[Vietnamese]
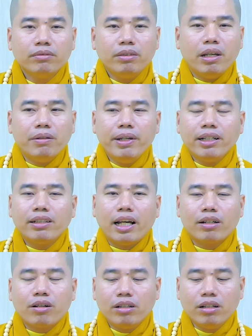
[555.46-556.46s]
quý vị biết
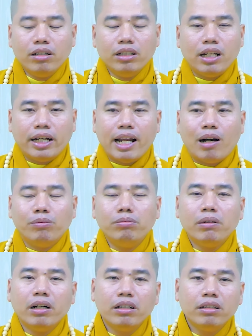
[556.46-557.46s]
rằng con người là
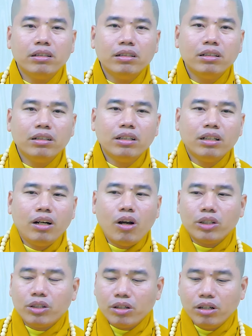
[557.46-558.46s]
động mà
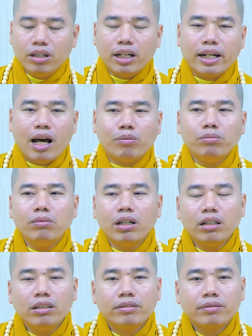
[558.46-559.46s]
lo cho người là động mà